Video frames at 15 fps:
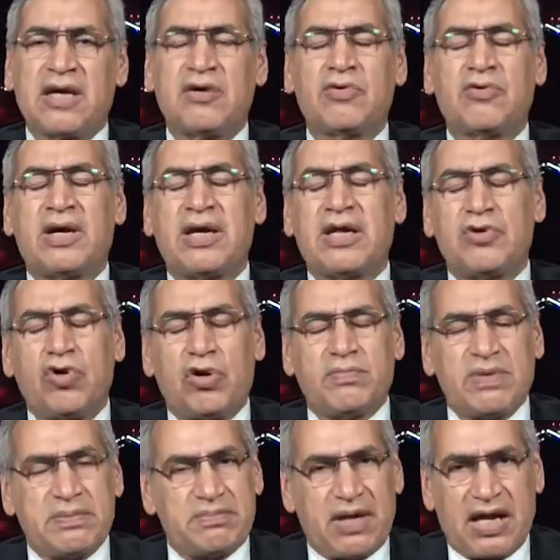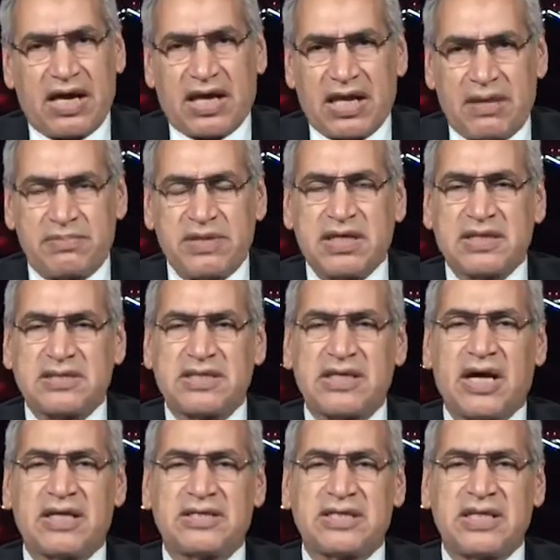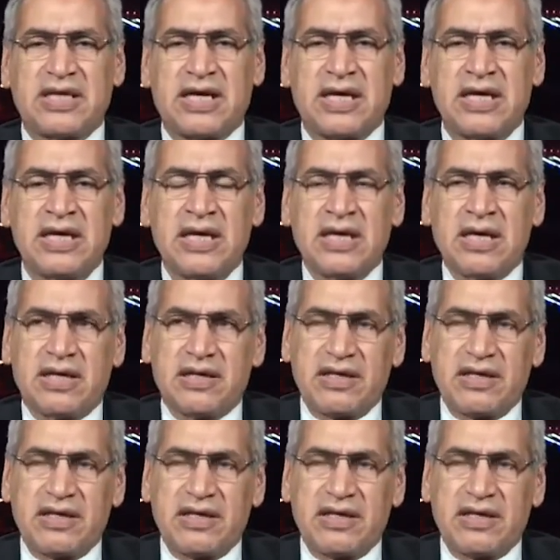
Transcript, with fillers: ونؤمن بالأغلبية السياسية م.